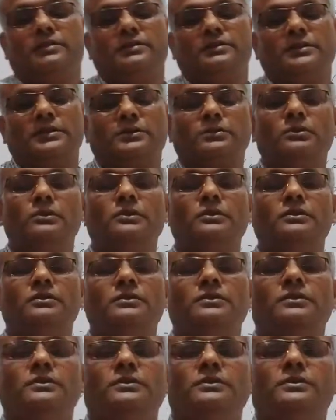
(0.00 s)
শেষ হলো
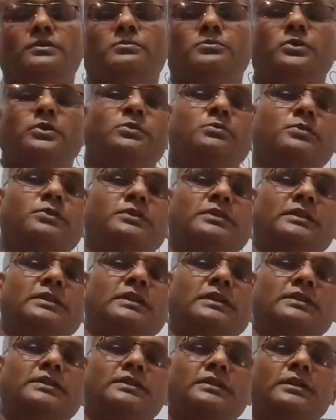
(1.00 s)
পরবর্তী
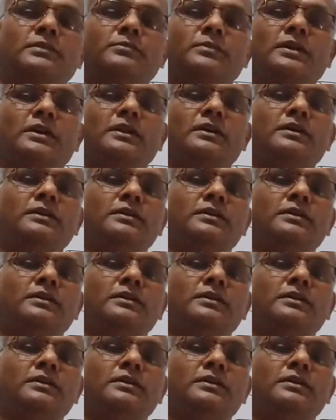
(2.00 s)
ক্লাসে আমরা